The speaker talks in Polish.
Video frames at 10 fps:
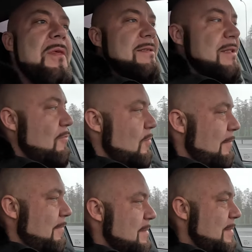Znowu
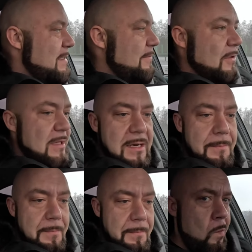mam Was między
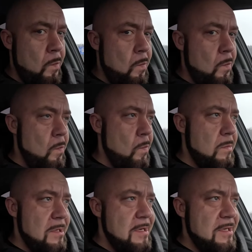fotelem.
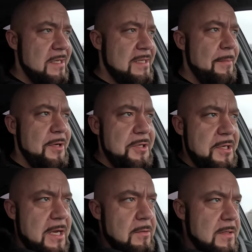Dentysta mnie
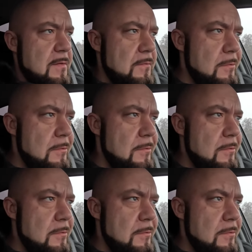ścigał znowu.